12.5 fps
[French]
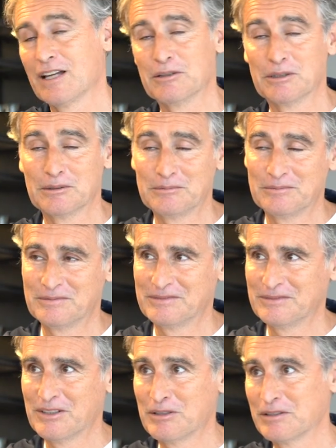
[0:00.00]
Ah oui,
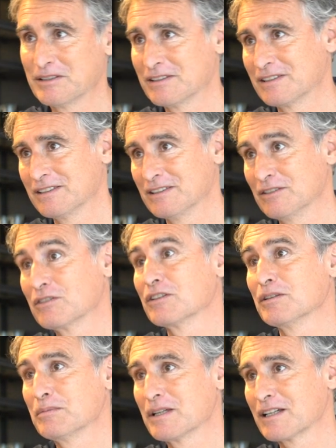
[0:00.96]
ah, oui.
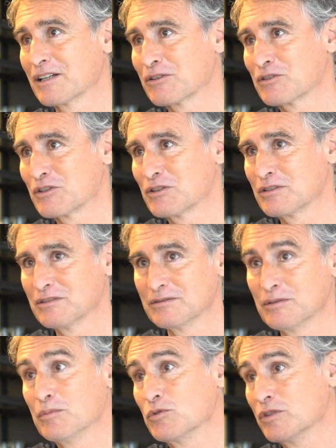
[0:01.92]
Donc euh, bien quelque chose.
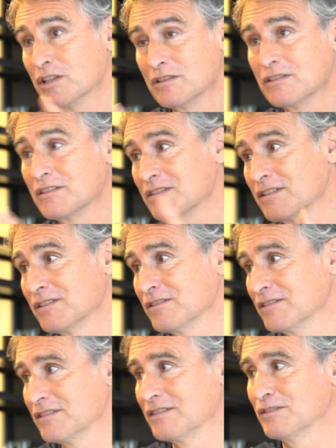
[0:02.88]
Le Mounier, un ancien
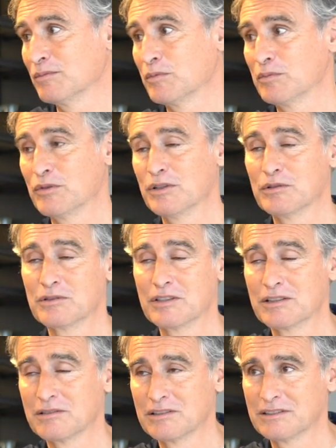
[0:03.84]
de, Montpellier aussi.